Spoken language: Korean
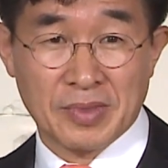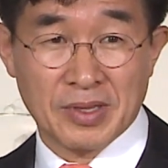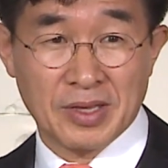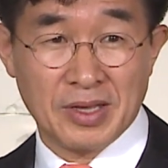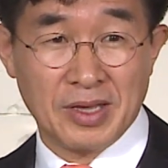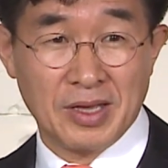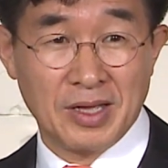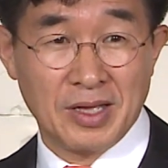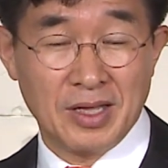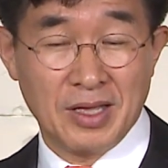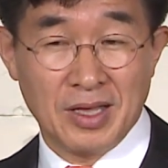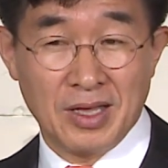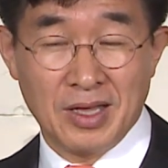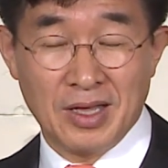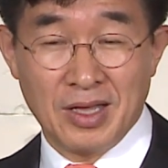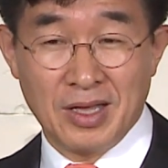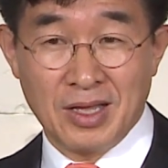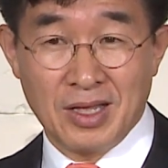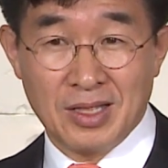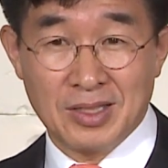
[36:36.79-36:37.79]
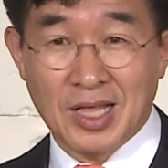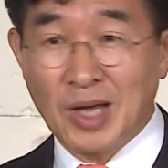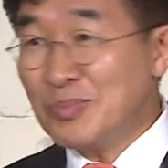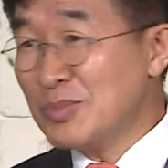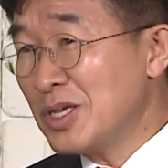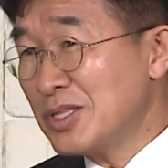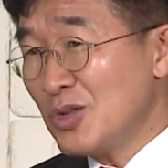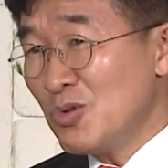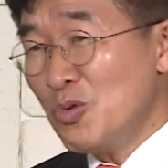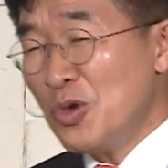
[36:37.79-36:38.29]
네.
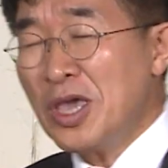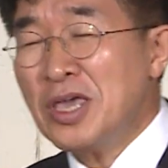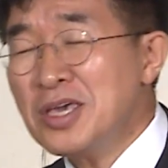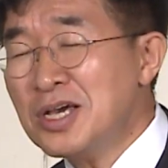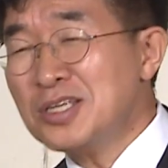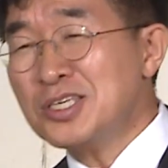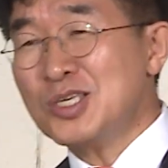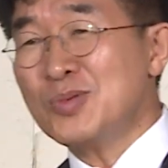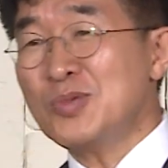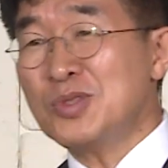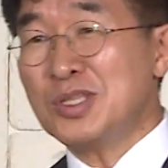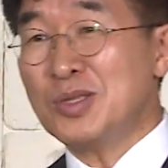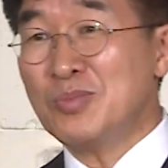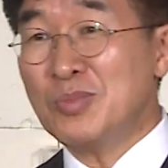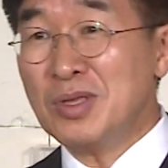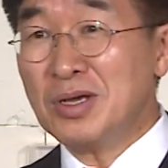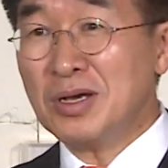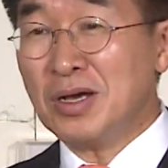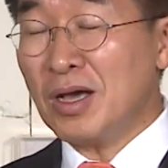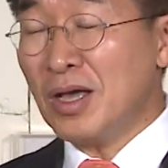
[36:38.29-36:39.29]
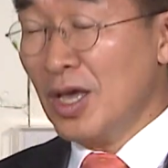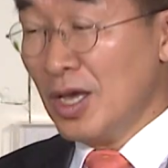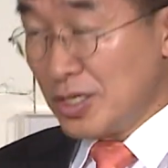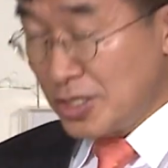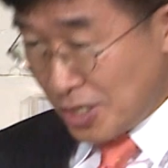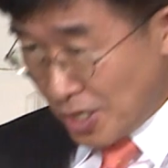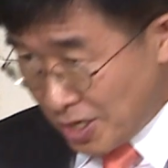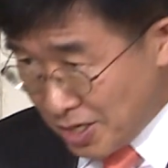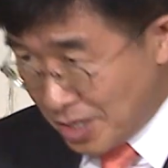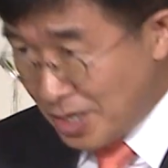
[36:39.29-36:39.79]
남자들이 왜 열심히 뜁니까?
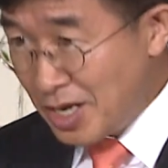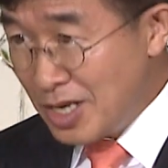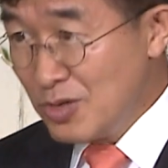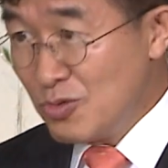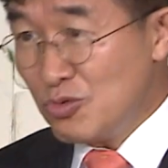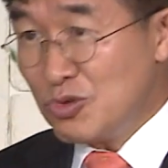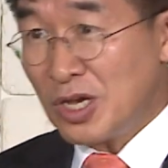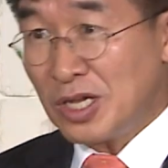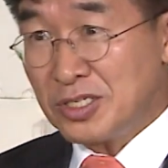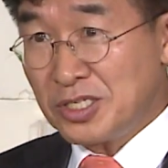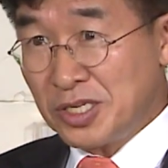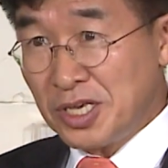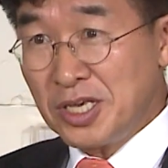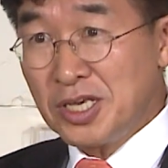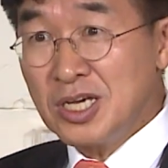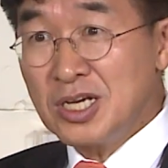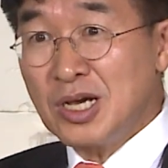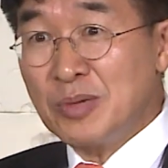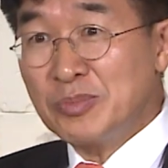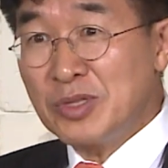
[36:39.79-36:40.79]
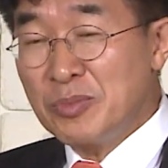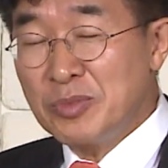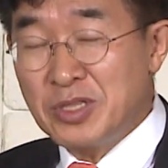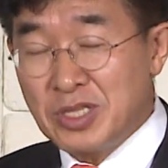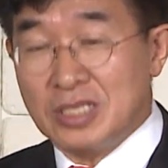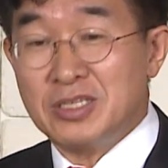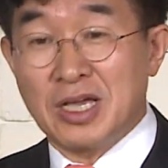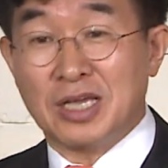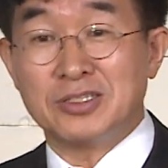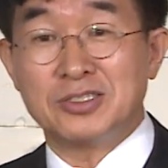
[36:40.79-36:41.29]
생계를 유지한 책임감 때문에
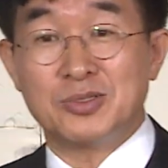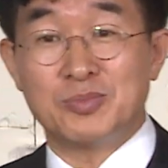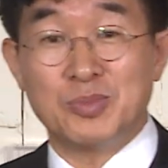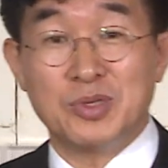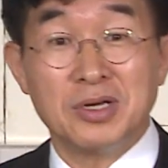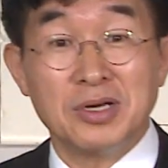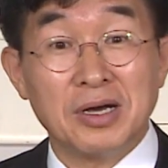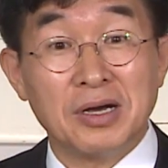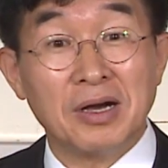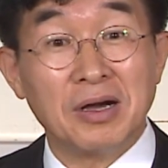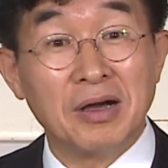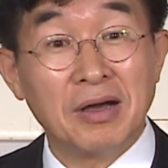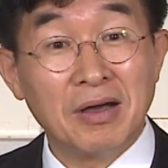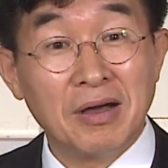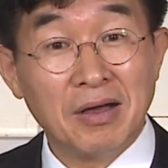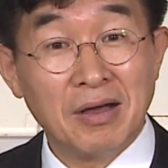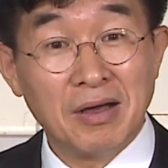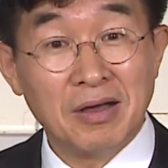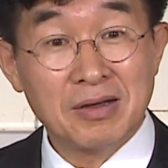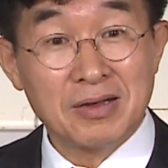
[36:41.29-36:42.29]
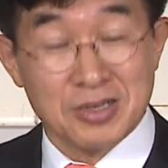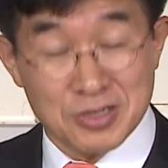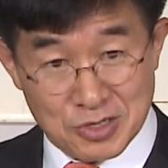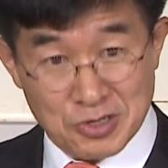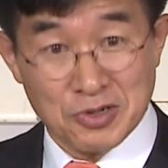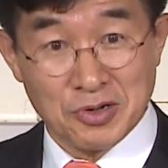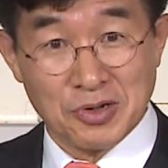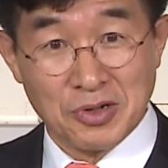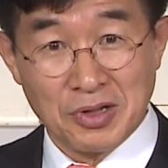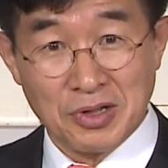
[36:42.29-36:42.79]
뛰지 않습니까?
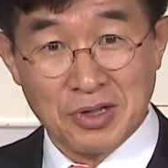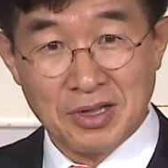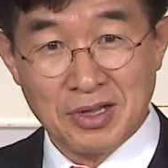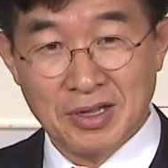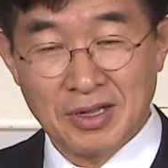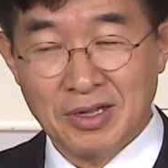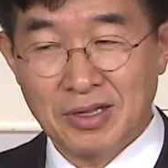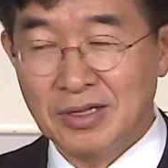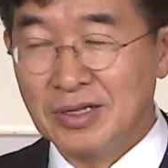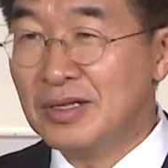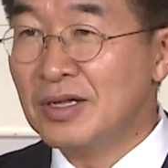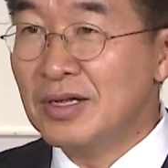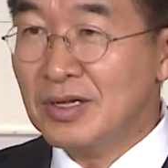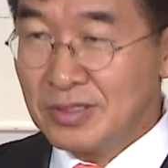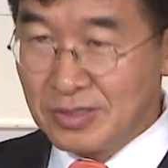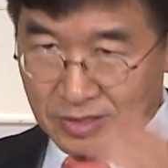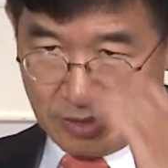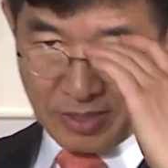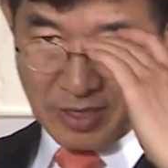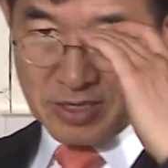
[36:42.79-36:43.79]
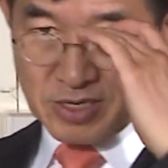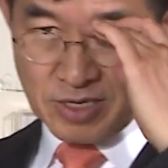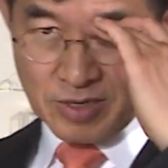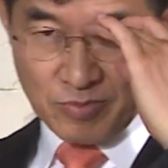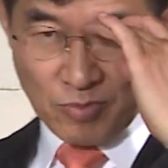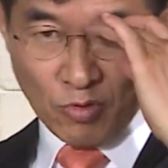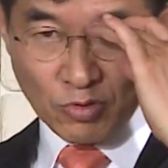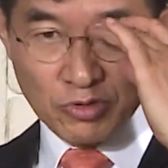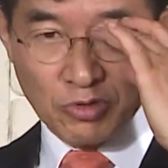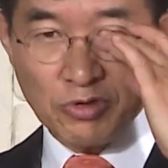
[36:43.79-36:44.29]
그죠? 제가 이
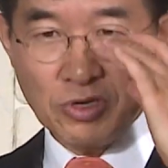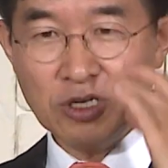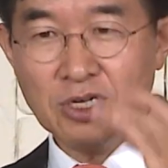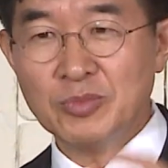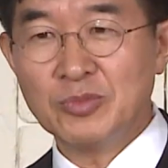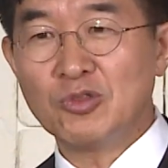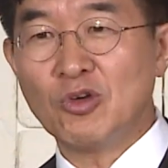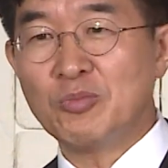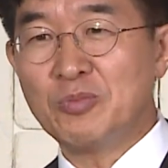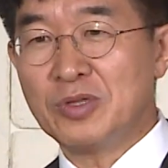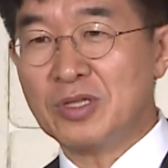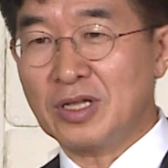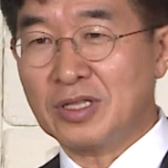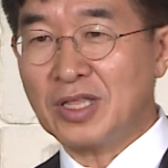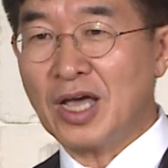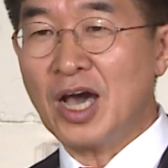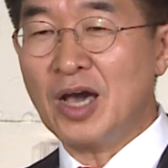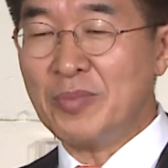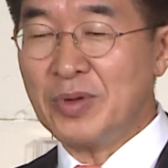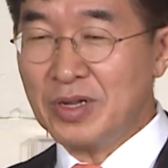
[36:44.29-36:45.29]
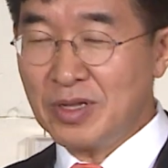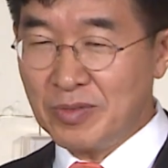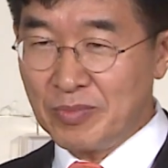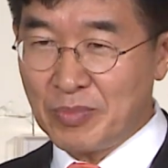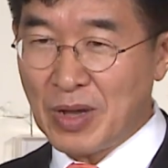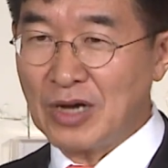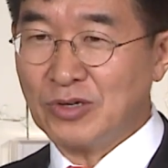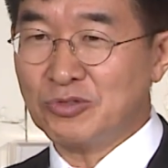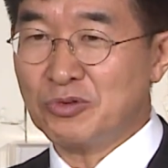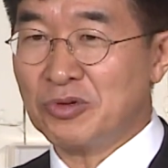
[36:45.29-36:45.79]
목소리를 너무 높이니까 다음에는
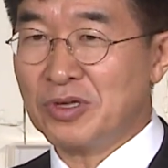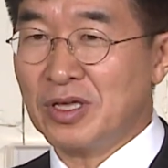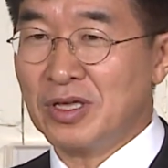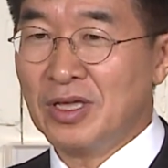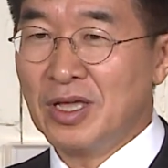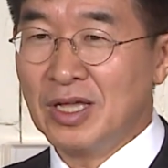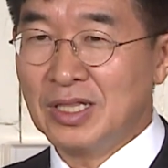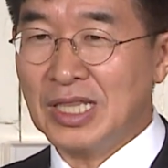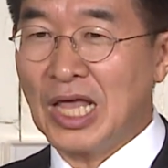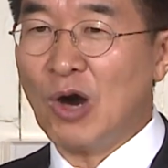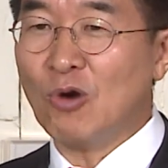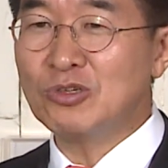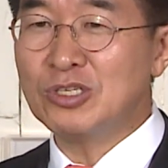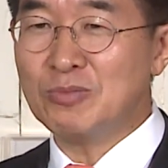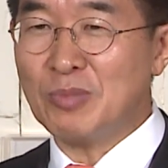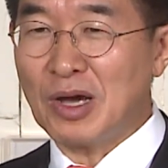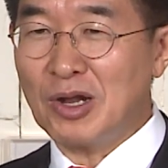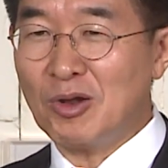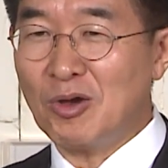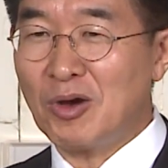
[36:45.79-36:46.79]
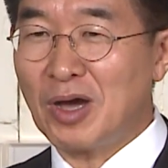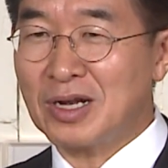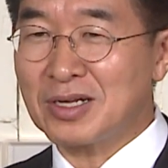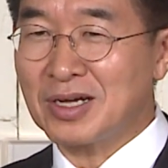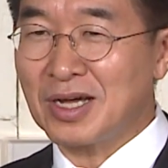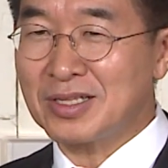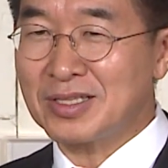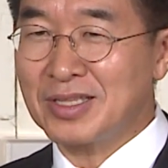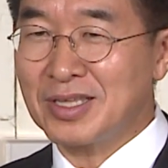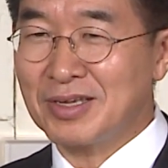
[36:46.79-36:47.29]
방송에 나오지 말라고 할
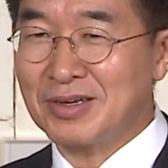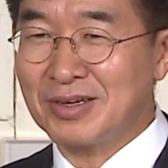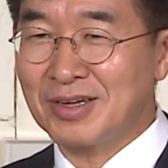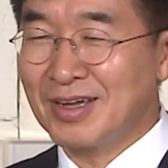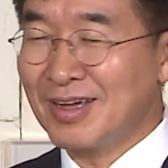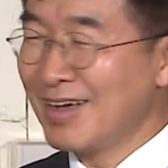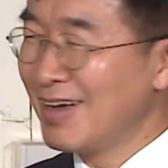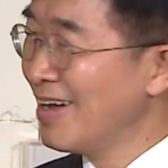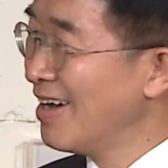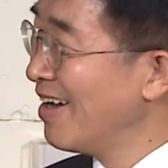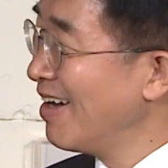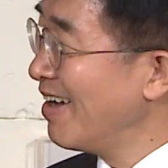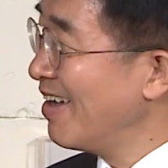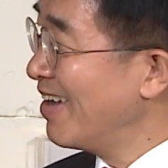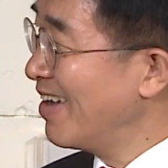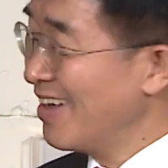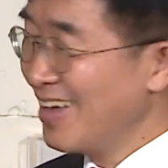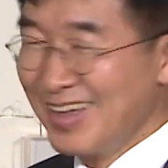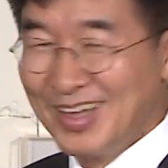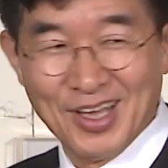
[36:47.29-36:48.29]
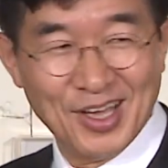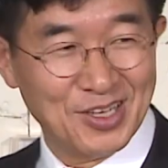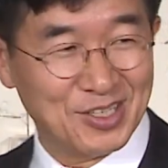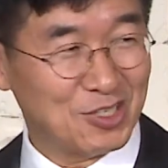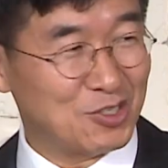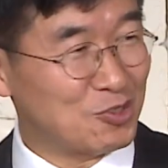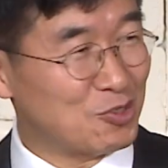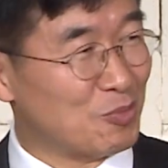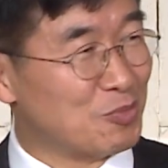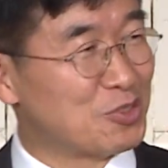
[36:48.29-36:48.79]
것 같아요. 어,
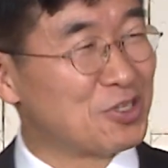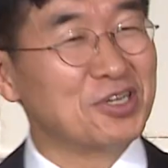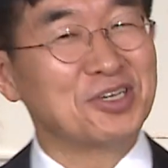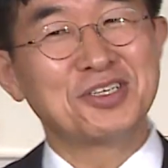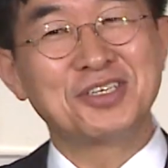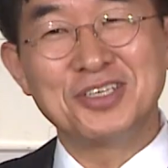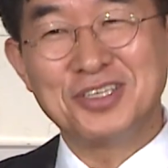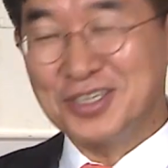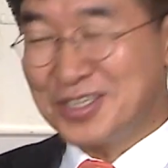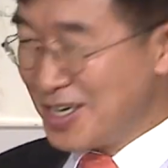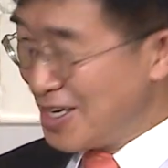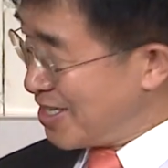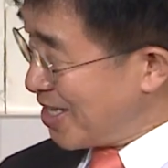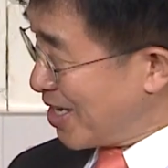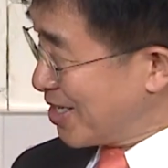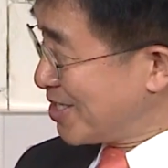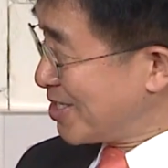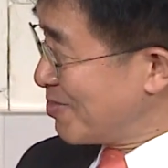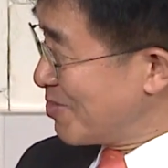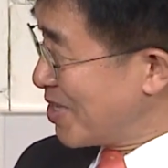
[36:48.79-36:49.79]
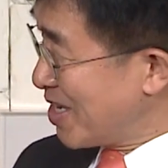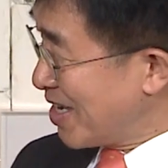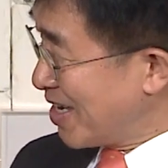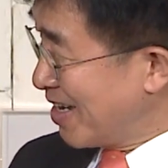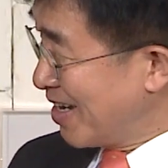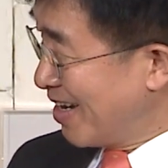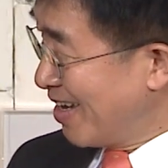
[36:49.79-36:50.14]
저도 좀 정치적이어야 되겠습니다.